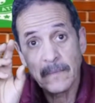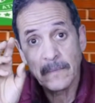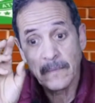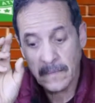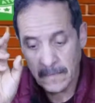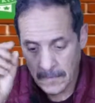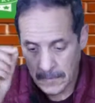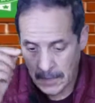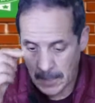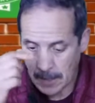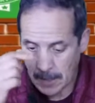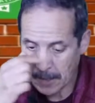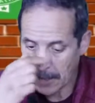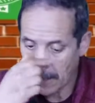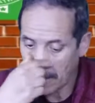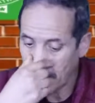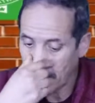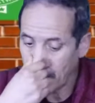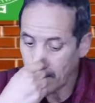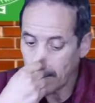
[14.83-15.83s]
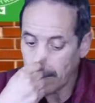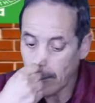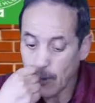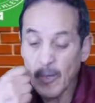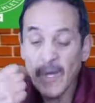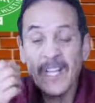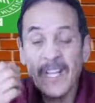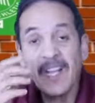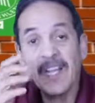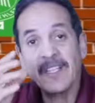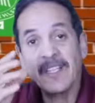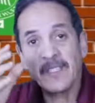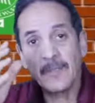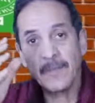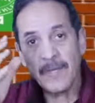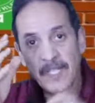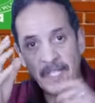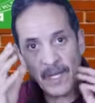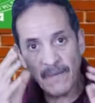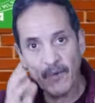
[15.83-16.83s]
ياك في الوقت اللي خصهم
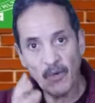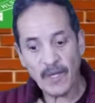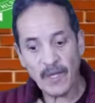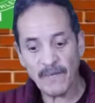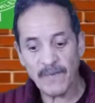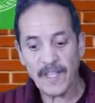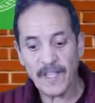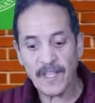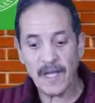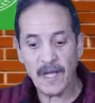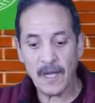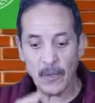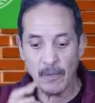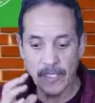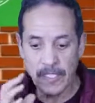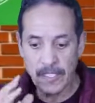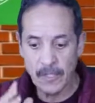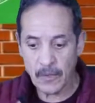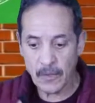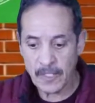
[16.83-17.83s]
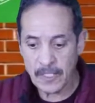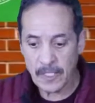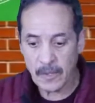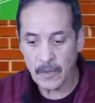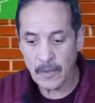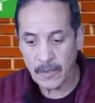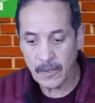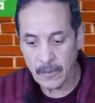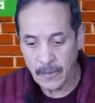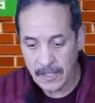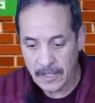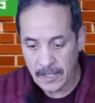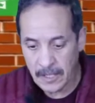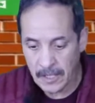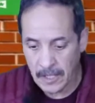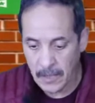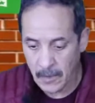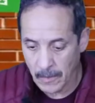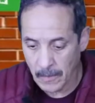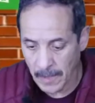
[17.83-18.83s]
يدافعوا على الفرقه
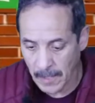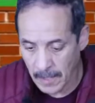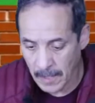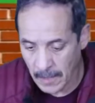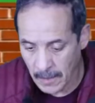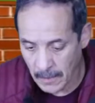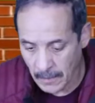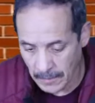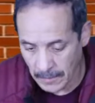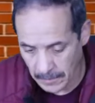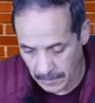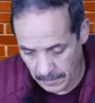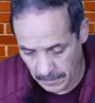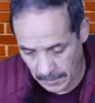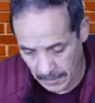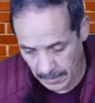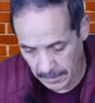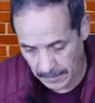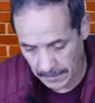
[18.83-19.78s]
ويتكتلوا معاها ياك